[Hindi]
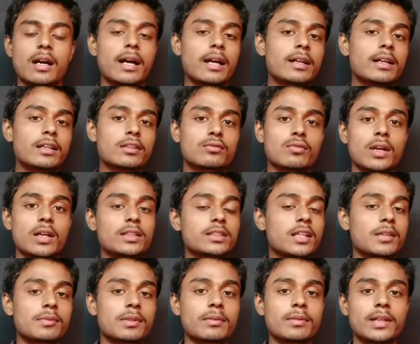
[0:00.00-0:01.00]
हाय गाइस
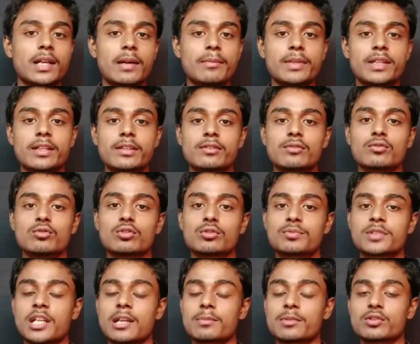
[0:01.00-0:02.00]
स्वागत है आप सभी का मेरे इस
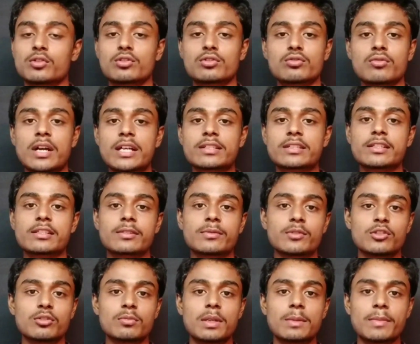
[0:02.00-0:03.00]
YouTube चैनल पर दोस्तों आज की इस
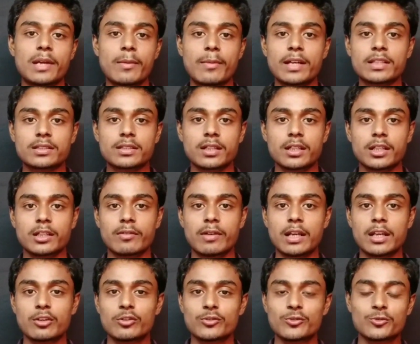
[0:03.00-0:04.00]
वीडियो में मैं बात करने
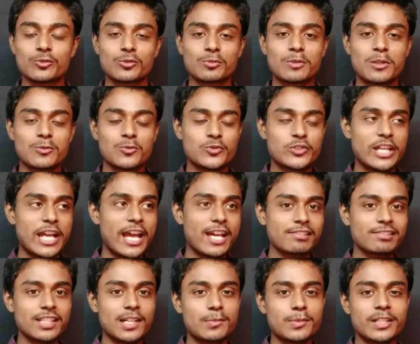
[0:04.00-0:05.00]
वाला हूं YouTube के कुछ
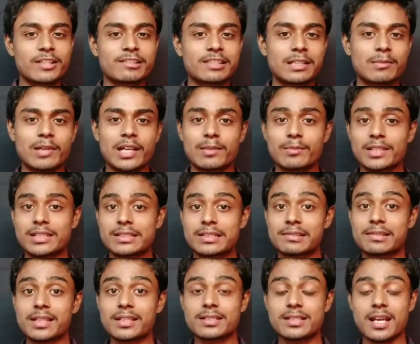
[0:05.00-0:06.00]
ऐसे अपडेट्स के बारे में
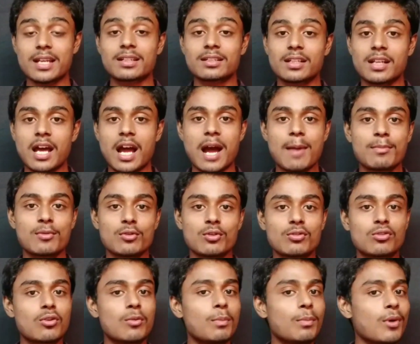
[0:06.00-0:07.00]
जिसे जानकर आप
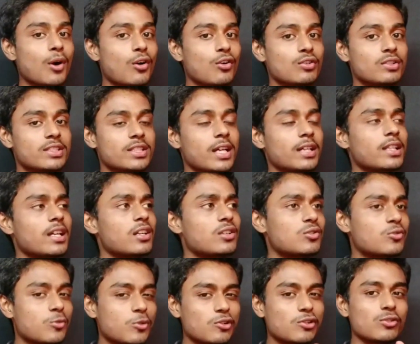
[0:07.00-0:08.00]
लोगों को बहुत ज़्यादा
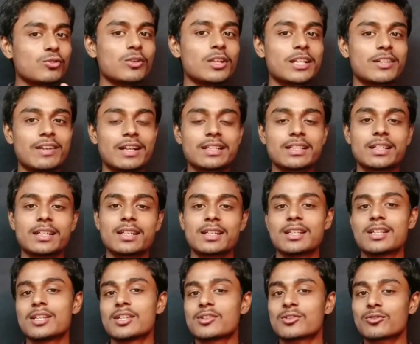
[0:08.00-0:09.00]
खुशी होने वाली है
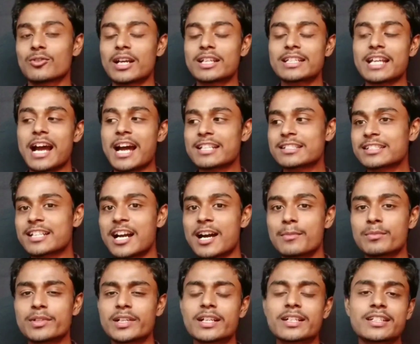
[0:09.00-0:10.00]
सो so गाइस आज का
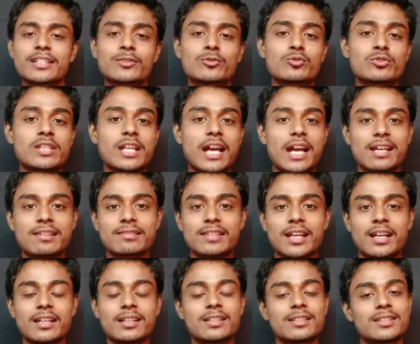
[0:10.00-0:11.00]
अपडेट ही कुछ
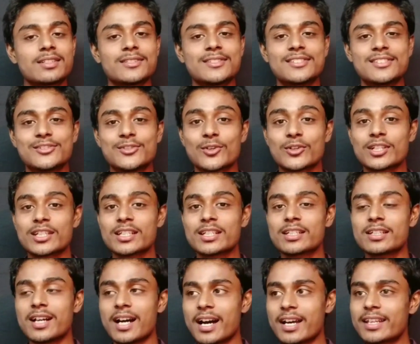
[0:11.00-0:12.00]
ऐसा है जो कि
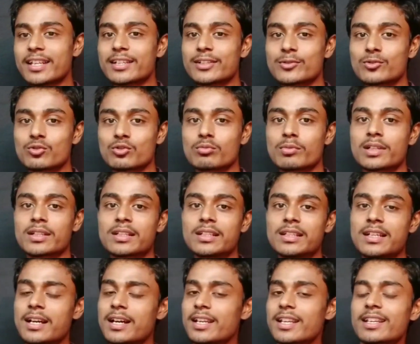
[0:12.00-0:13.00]
हर एक यूट्यूबर के
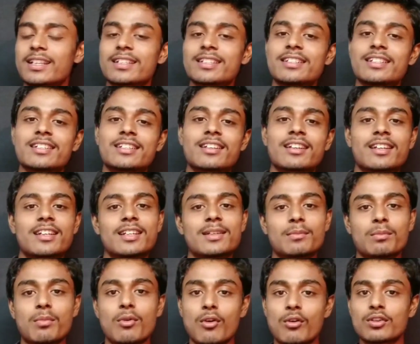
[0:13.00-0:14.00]
लिए हर एक क्रिएटर के लिए
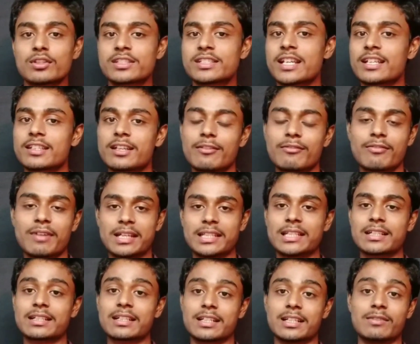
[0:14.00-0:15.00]
बहुत ज़्यादा
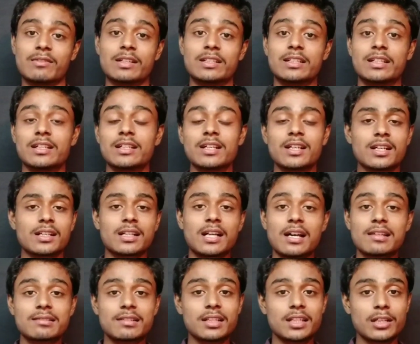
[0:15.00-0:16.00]
फायदा करने वाली है
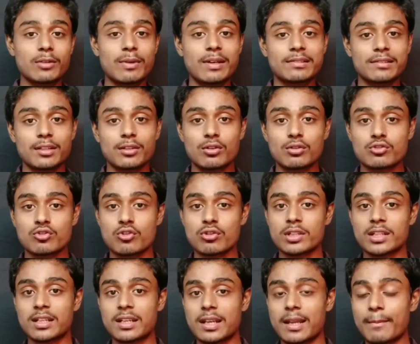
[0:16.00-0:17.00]
खास करके वैसे लोग जो
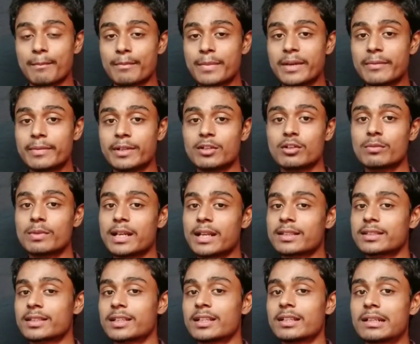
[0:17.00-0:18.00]
कि लंबे वीडियो
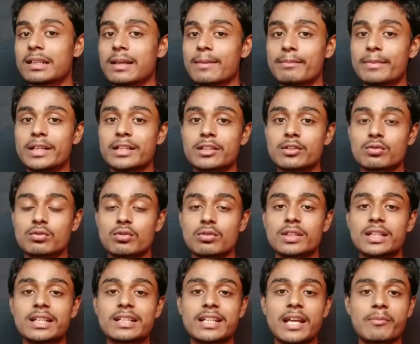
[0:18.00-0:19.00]
बनाते हैं लंबे
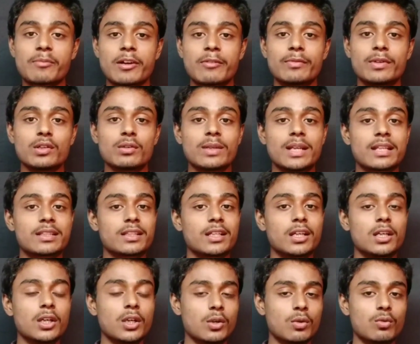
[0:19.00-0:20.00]
ट्यूटोरियल टाइप का वीडियो बनाते
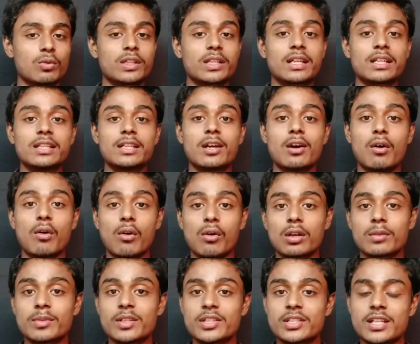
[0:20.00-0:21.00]
हैं उनके लिए
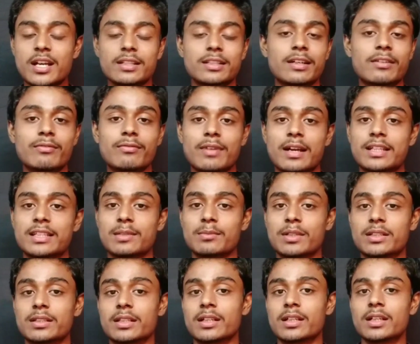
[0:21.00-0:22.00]
और भी ज़्यादा
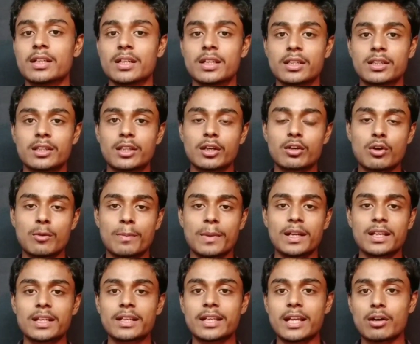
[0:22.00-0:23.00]
फायदेमंद है देखो
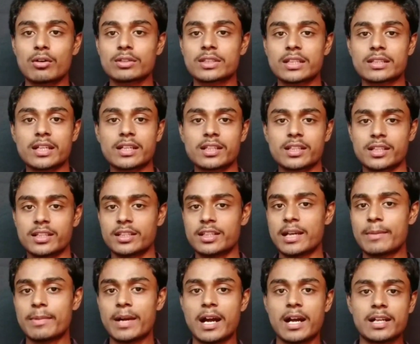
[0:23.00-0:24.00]
पहले क्या होता था कि यदि
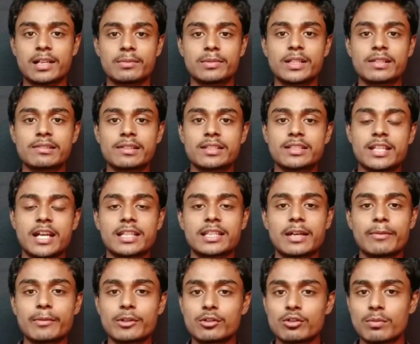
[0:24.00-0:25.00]
आप आठ मिनट से
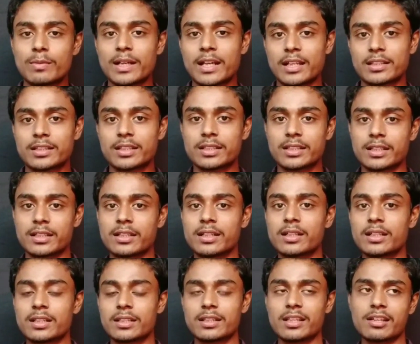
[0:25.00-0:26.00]
ज़्यादा वीडियो बनाते थे
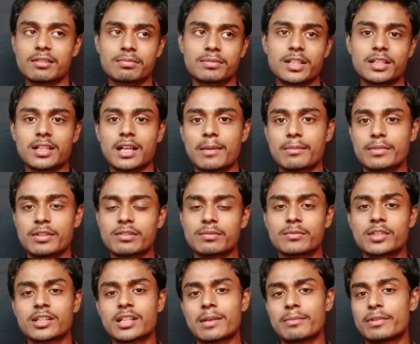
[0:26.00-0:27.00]
दस मिनट का बीस
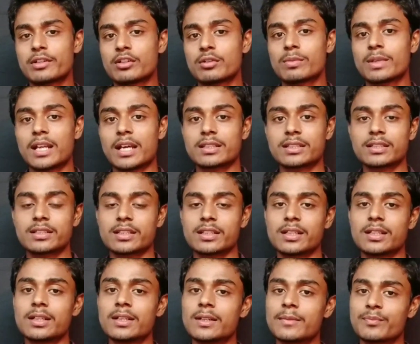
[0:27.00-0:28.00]
मिनट का वीडियो बनाते
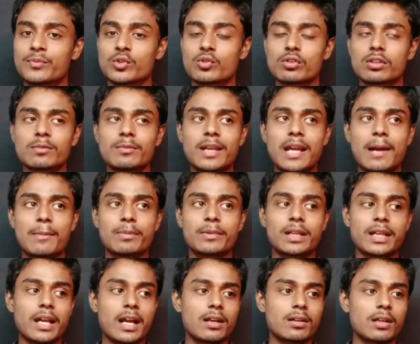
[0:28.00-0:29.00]
थे तो उसमें आप
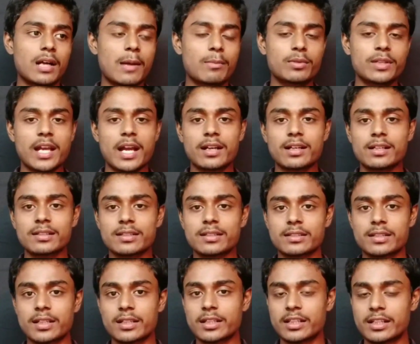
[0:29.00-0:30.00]
क्या आप क्या करते
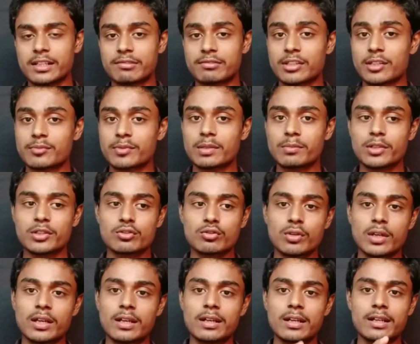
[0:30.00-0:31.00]
थे कि डिस्क्रिप्शन में
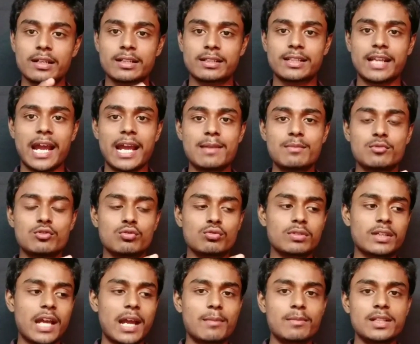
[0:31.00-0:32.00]
जो है टाइम टू
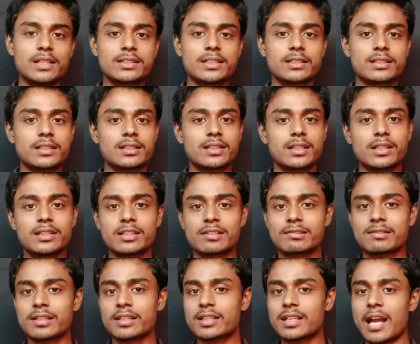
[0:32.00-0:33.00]
टाइम लिख देते थे
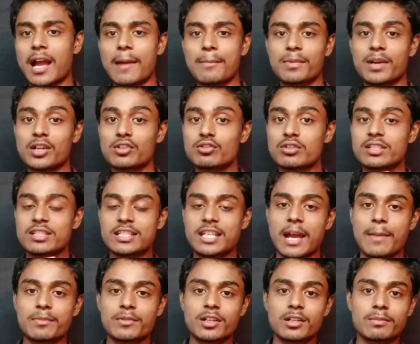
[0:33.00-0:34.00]
जिससे कि आपका जो
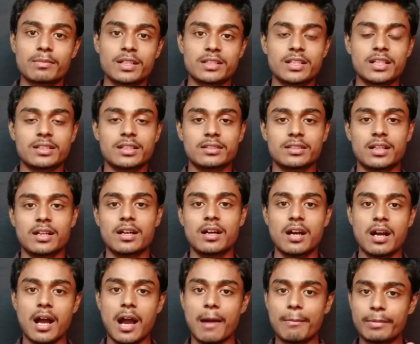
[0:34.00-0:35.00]
चैप्टर बन जाता था
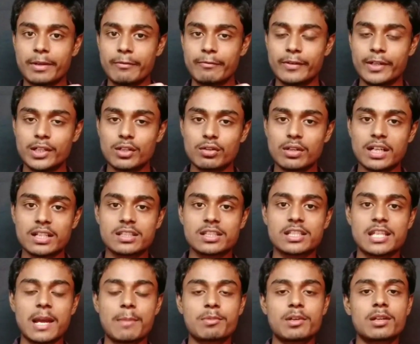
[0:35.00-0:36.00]
आपके वीडियो का
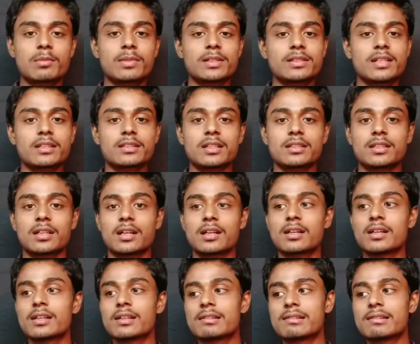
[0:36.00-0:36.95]
चैप्टर बन जाता था